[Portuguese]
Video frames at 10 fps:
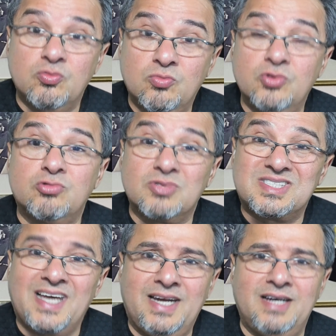muito
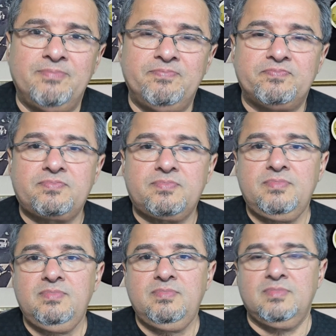séria.
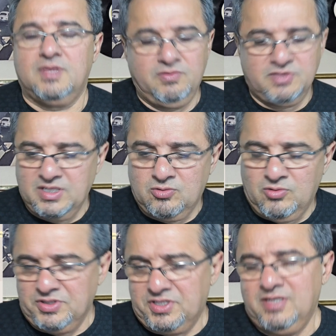Então você
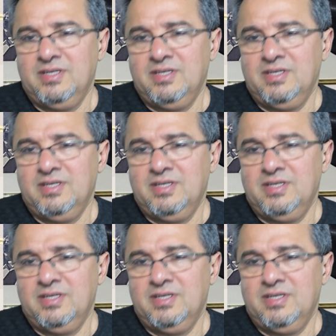encontra